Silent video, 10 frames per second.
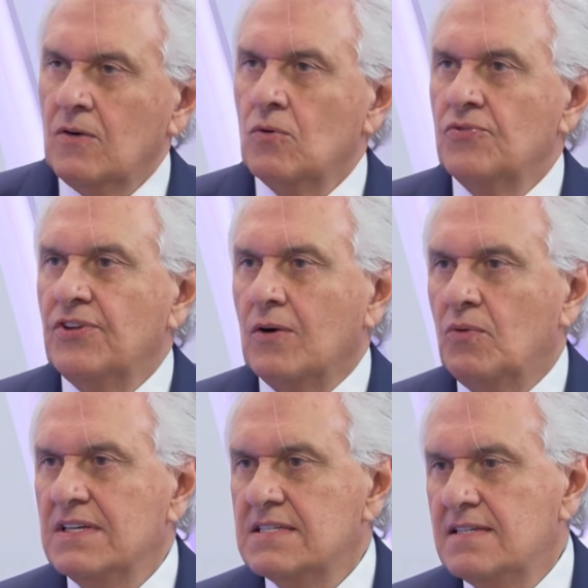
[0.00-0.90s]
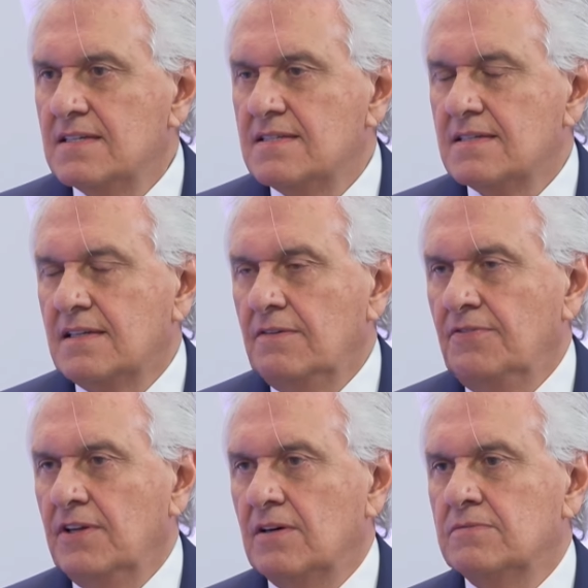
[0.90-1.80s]
consequências que
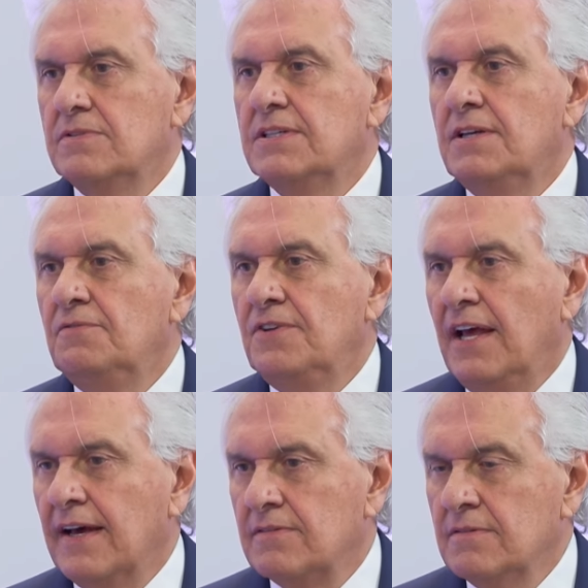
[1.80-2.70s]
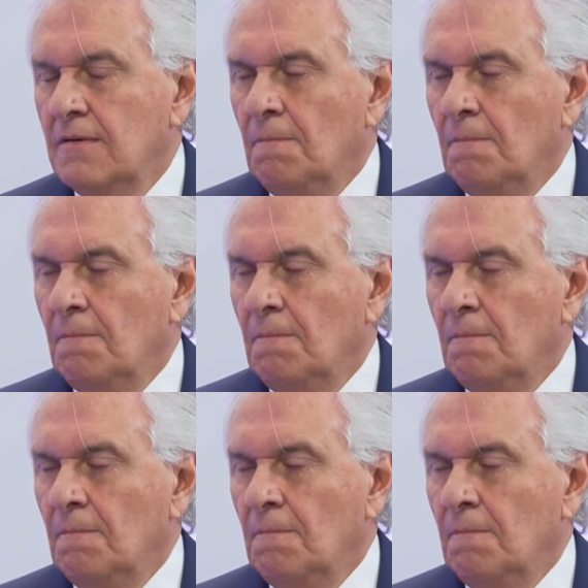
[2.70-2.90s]
virão e que vieram,